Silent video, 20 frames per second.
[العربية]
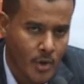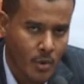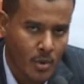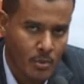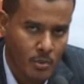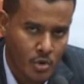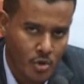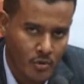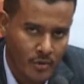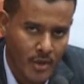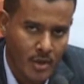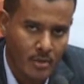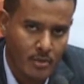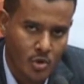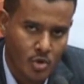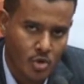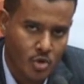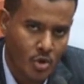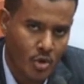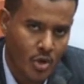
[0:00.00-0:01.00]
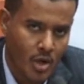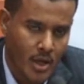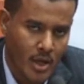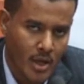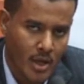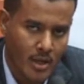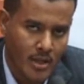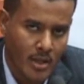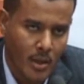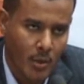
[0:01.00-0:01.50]
والمشروع فعلا مشروع
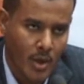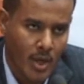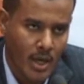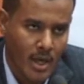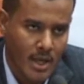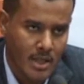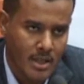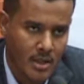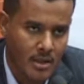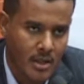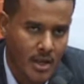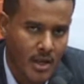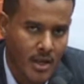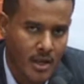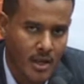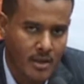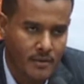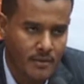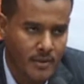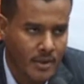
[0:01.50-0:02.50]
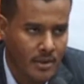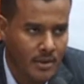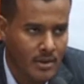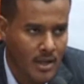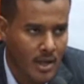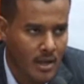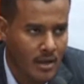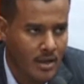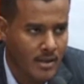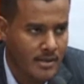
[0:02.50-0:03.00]
آه، دوله، الشيء الثاني اكيد في
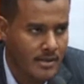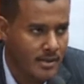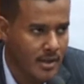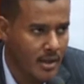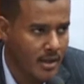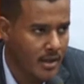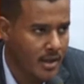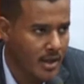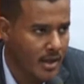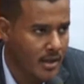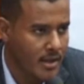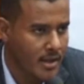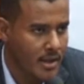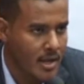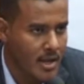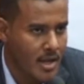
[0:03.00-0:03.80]
قطاع خاص يعني الان